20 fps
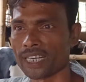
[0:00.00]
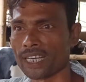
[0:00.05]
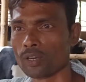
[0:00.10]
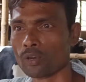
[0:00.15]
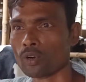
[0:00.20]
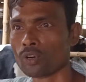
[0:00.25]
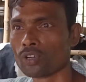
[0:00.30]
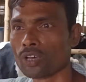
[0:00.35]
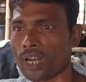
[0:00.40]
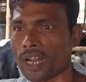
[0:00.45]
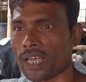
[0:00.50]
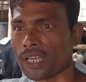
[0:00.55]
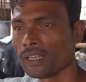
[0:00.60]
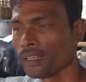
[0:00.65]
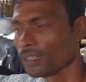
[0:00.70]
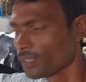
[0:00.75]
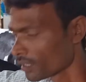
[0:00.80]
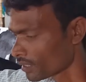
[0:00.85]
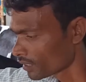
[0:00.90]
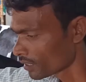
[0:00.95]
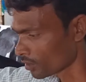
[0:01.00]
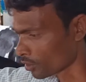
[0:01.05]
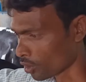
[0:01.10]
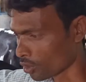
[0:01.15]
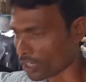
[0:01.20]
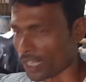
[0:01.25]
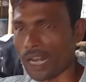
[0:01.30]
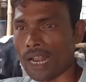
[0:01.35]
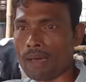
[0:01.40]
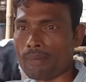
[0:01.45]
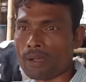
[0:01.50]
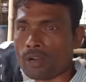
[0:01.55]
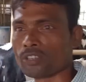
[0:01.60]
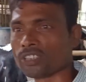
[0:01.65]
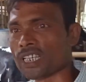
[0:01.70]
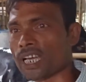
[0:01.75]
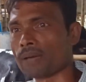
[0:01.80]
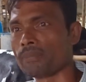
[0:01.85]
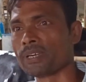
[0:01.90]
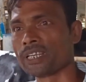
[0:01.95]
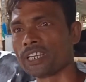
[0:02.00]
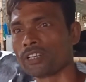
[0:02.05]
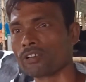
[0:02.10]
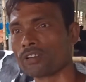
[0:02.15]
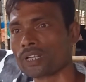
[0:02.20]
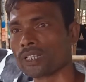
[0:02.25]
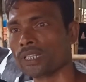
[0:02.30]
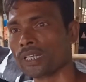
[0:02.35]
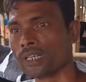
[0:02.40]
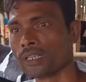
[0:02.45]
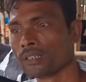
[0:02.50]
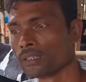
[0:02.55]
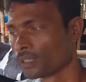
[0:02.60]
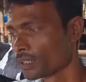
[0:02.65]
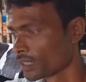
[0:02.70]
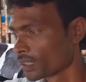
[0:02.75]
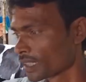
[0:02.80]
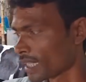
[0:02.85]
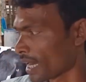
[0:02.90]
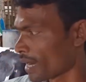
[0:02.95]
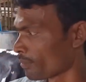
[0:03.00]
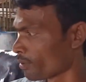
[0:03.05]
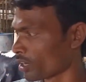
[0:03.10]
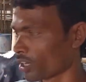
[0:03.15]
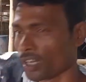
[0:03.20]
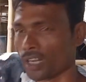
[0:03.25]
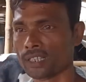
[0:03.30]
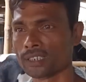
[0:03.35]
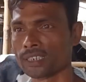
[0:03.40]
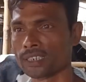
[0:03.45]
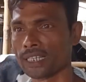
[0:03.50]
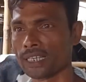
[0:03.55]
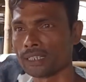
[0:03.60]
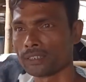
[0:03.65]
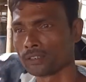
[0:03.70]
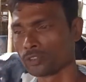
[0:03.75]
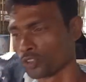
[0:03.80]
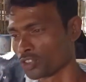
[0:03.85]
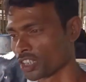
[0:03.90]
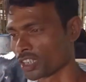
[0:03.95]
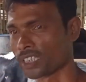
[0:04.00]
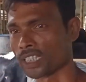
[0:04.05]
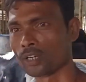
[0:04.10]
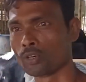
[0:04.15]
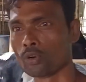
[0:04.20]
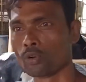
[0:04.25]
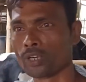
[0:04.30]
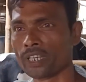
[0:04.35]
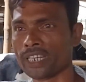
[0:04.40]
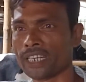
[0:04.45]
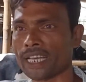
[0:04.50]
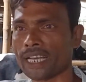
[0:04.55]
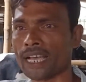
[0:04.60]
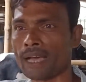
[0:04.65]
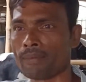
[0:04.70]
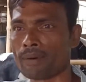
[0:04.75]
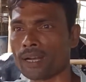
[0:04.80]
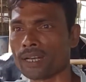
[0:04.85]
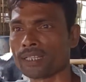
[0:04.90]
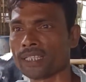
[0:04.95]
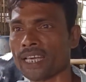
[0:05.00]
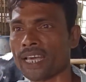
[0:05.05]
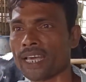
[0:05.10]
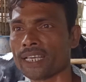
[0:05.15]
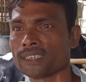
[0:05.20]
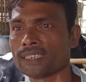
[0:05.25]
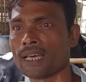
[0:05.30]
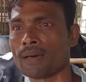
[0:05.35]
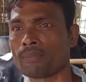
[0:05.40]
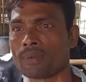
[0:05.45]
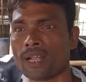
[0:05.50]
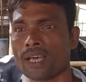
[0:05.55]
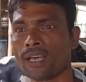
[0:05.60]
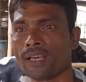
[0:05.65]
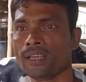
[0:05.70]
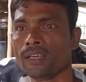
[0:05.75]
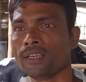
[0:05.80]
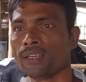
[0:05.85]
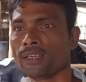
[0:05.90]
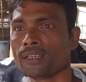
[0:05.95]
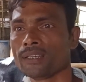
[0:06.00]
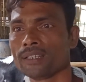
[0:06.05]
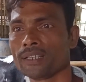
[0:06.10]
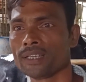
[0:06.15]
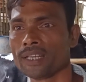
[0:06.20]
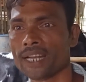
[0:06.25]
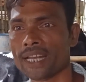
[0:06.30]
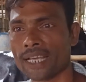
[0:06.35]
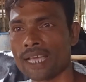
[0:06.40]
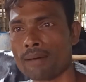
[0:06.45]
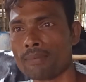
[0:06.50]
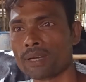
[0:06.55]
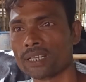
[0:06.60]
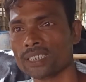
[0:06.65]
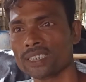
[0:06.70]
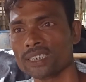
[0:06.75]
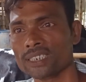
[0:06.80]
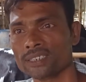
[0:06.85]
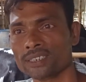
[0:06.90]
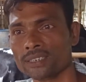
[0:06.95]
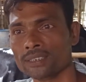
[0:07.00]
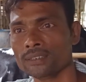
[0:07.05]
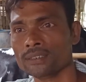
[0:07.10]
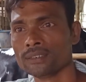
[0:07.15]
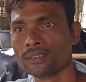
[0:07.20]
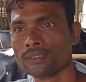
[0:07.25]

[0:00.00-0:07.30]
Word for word: টাকা লোন করায় লোন করে আবার ওই জায়গা বিক্রি করে দেয় তারা মনে করেন যে দুই চারটা গরু কিনিয়া খামার দেখায় যে আমরা এটা খামার দিতেছি